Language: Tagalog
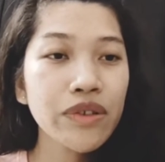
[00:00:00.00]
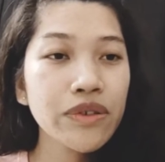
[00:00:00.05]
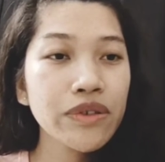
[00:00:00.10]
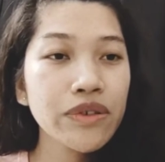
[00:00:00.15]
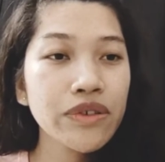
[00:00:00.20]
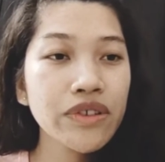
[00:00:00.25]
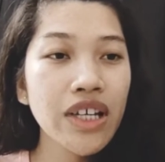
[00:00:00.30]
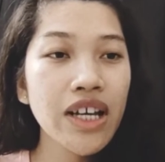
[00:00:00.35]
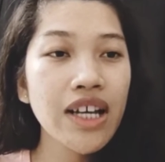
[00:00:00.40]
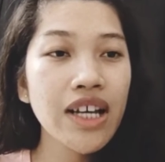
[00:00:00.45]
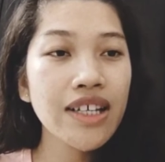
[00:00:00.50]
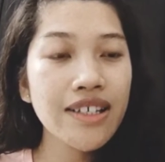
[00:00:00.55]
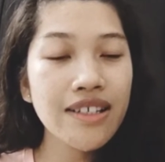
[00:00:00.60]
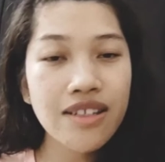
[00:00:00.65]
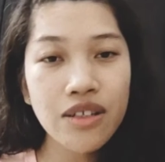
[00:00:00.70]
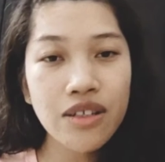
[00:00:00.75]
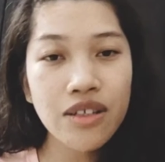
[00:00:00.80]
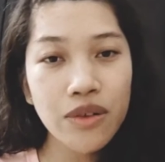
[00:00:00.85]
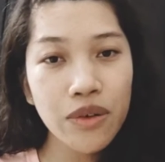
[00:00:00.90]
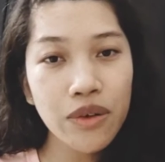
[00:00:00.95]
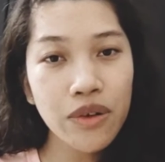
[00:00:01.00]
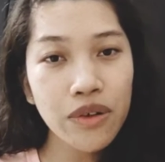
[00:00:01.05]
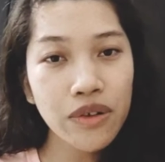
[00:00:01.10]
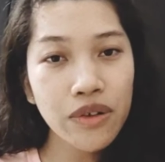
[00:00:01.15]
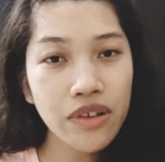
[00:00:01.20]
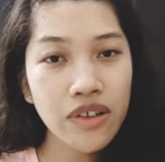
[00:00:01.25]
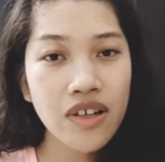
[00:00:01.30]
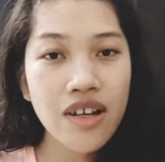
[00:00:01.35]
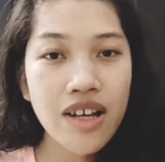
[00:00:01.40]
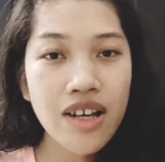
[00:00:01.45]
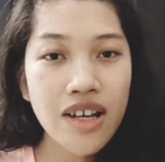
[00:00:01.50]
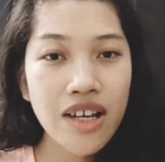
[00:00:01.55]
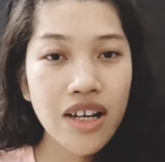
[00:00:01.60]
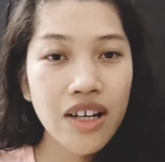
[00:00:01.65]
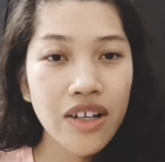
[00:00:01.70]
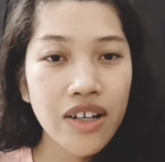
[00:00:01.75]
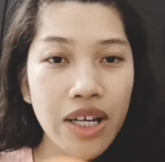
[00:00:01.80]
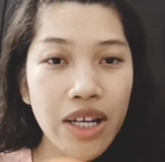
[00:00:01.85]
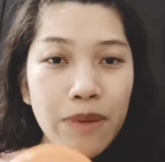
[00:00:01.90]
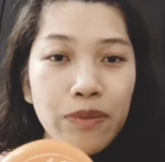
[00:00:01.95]
Una is yung
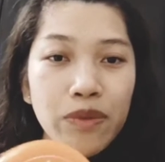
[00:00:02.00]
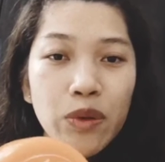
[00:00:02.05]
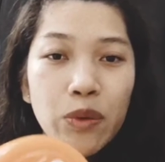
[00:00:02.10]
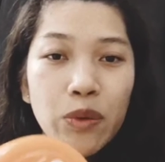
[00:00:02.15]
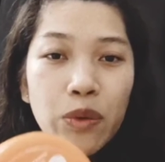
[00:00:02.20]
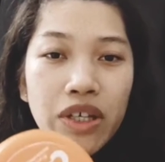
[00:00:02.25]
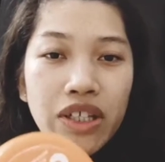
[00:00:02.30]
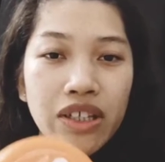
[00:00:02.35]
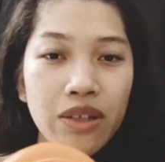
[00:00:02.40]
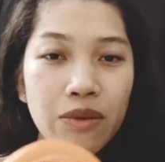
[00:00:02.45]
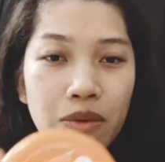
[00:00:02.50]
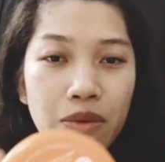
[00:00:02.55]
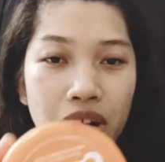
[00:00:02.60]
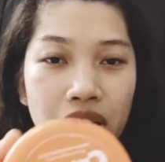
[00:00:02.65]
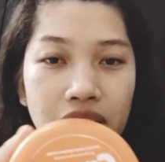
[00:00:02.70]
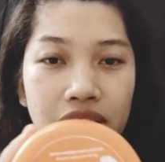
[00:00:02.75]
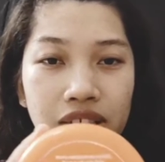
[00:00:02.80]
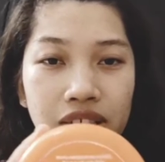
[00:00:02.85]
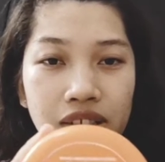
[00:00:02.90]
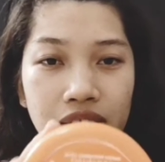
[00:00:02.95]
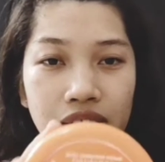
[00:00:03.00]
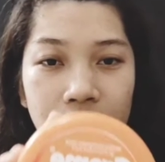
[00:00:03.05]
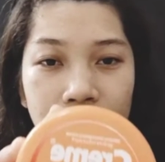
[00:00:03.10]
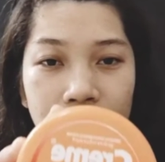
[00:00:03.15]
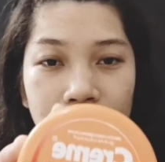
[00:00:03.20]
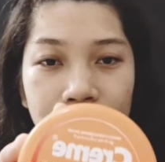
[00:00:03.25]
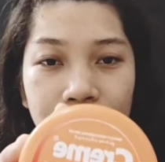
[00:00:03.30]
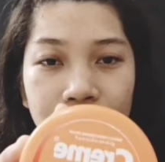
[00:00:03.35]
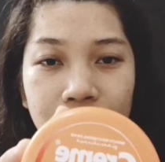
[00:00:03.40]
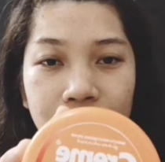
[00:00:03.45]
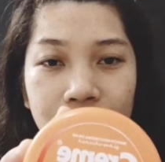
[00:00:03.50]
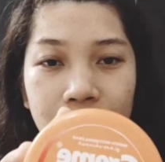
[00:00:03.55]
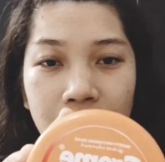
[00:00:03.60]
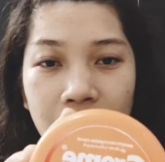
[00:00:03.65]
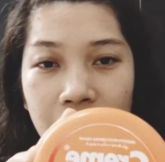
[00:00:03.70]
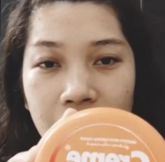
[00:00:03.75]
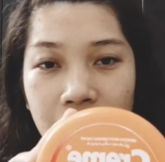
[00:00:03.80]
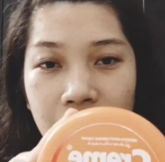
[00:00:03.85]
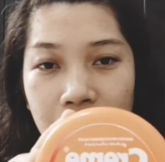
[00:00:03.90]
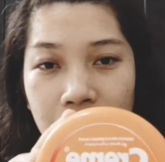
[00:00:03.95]
Cream 21.
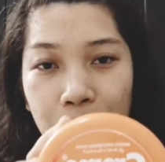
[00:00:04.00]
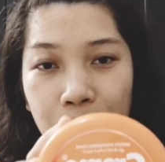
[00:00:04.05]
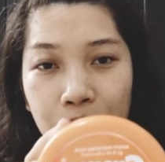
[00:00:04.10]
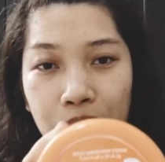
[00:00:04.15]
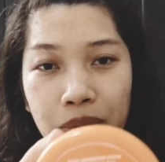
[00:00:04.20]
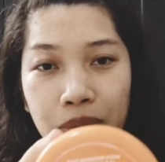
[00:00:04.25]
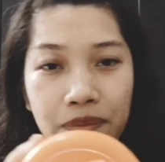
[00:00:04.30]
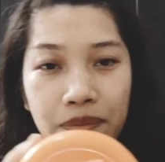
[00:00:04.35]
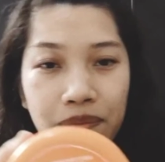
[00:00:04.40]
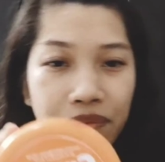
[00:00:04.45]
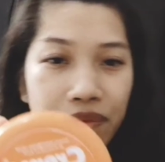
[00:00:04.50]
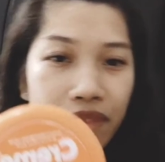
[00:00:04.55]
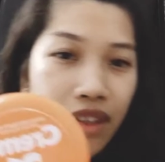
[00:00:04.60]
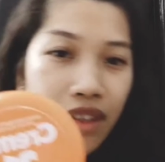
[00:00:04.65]
Ayan po.